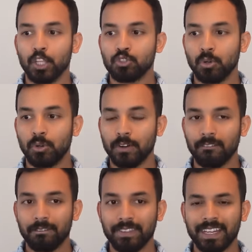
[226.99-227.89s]
সো
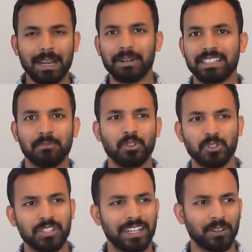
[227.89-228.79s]
এটা আমার কাছে মনে
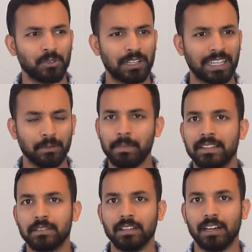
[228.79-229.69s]
হচ্ছে না এটা কোনো লাইক ইট
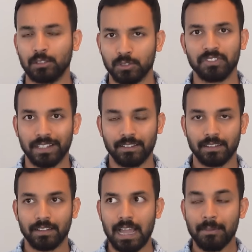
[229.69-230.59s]
মেক্স আ লট অফ সেন্স
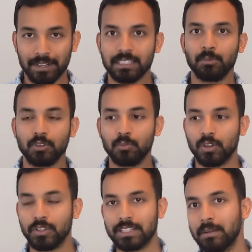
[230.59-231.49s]
আমার কাছে বরং মনে
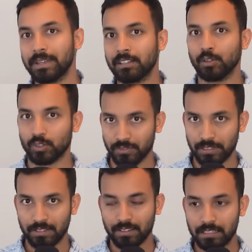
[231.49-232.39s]
হয় যেটা মেক্স লট অফ
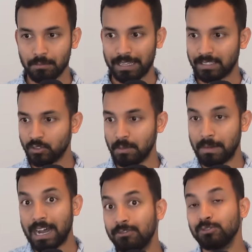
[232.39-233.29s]
সেন্স যে আজকে যদি
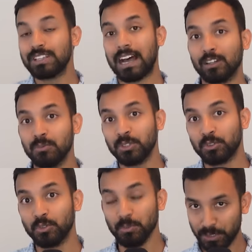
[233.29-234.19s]
মাহফুজ আলম
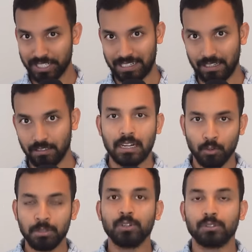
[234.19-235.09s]
হইতো উপদেশটা যারা
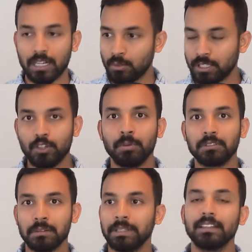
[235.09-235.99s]
অভিজ্ঞ ওনারা ওনাদের
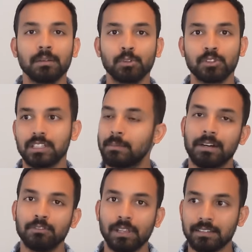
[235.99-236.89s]
অভিজ্ঞতার ভিত্তিতে বলতো যে না
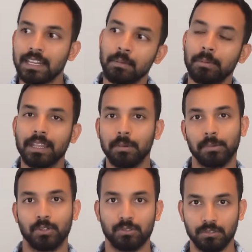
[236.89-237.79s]
মাহফুজ কাজটা এইভাবে না এইভাবে
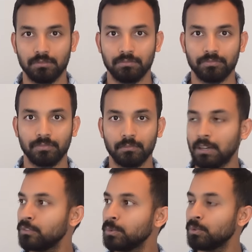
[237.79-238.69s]
করো
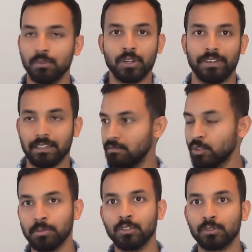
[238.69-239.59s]
মাহফু ওকে ফাইন
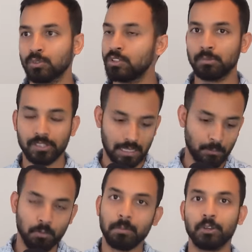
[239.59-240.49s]
অভিজ্ঞ লোক উনি বলছে আমি
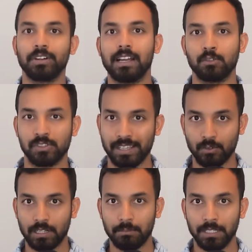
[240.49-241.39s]
ওভাবে করে কাগজ সাইন
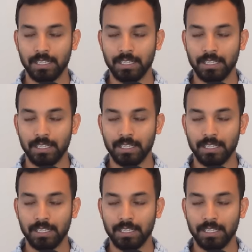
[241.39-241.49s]
করলাম